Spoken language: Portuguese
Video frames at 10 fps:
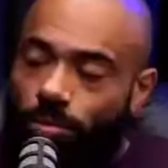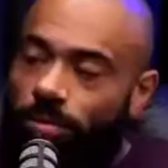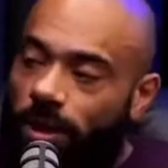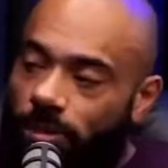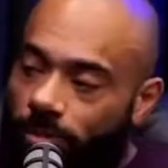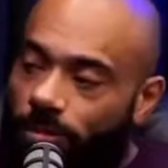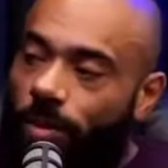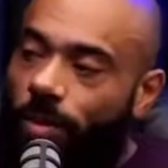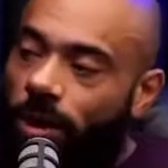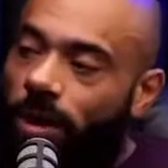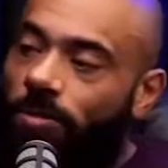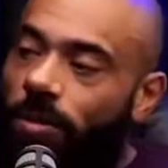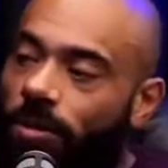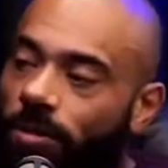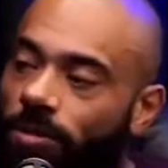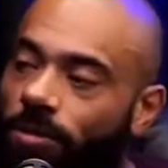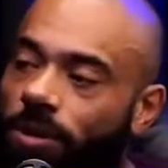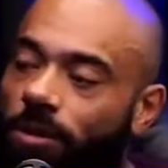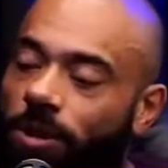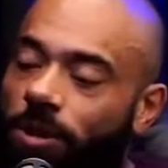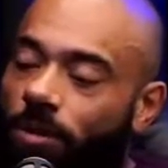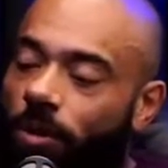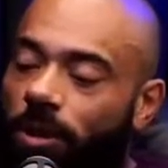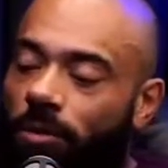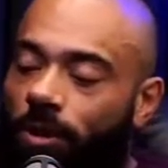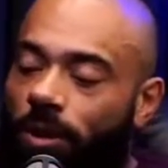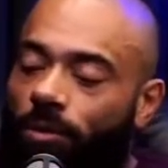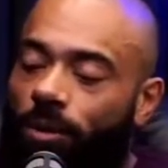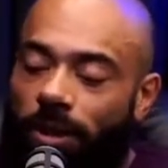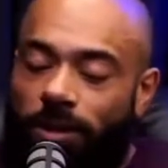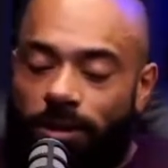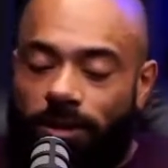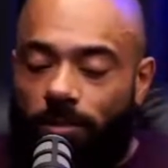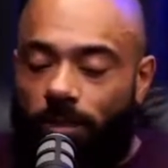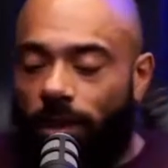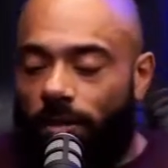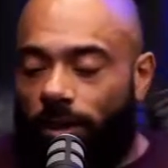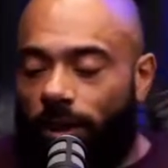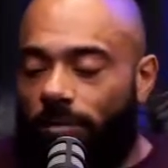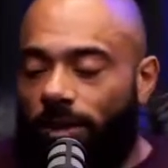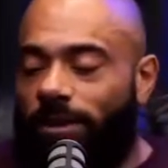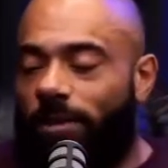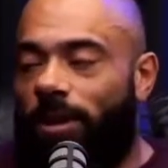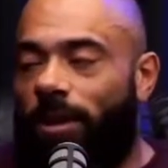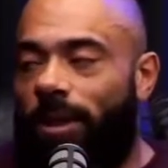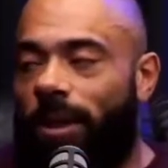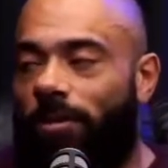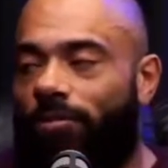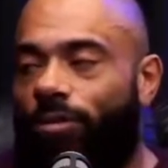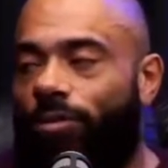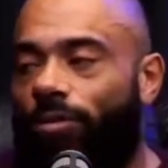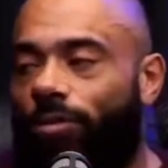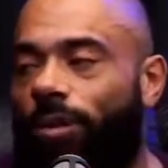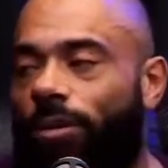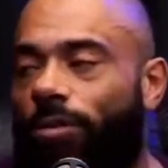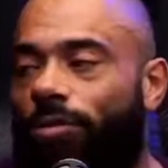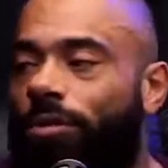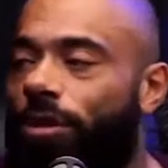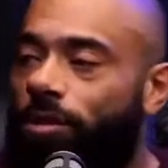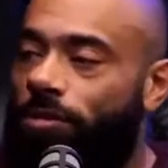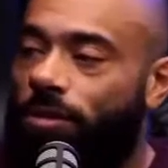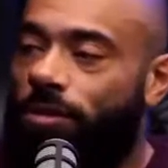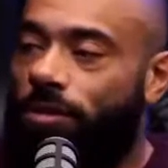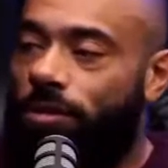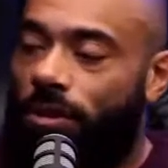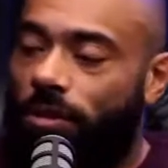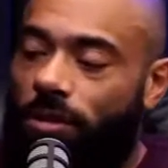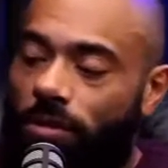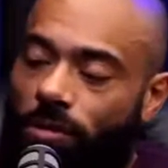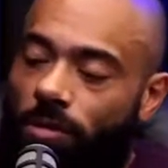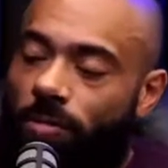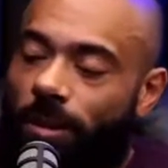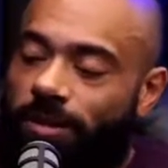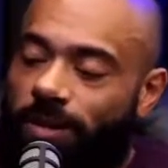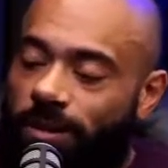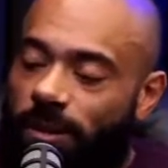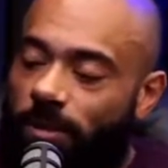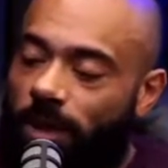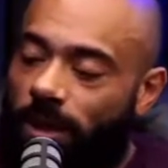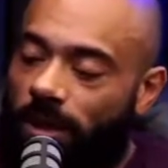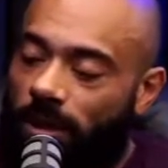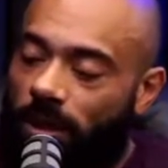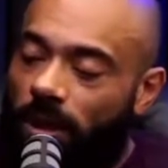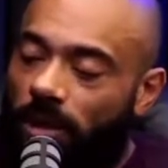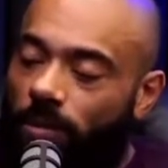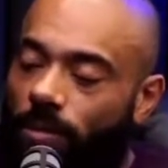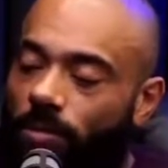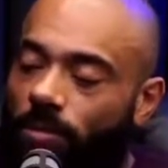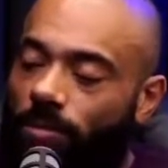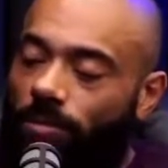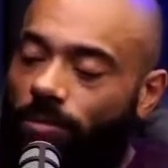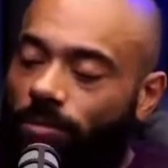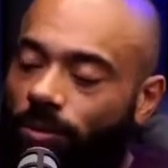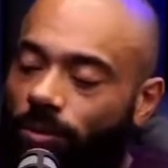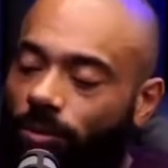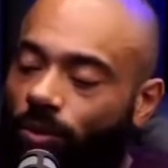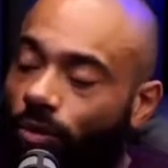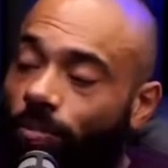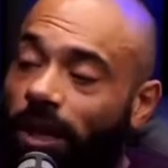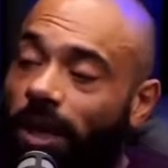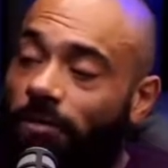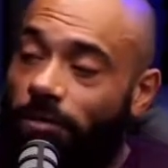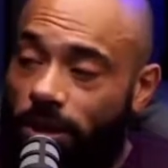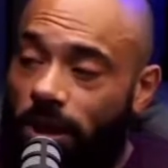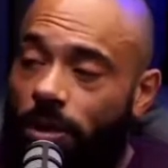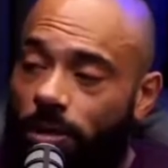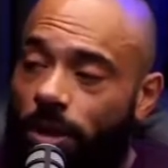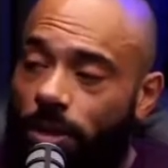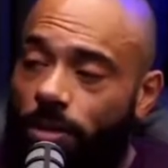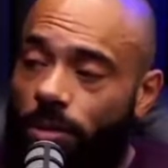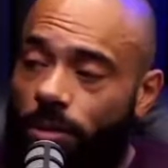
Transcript: dentro do programa. Uhum. Justamente por quê? Porque durante a semana eu tenho uma semana que ela é muito dura, muito rígida. Uhum. Então eu começo a semana com um superávit calórico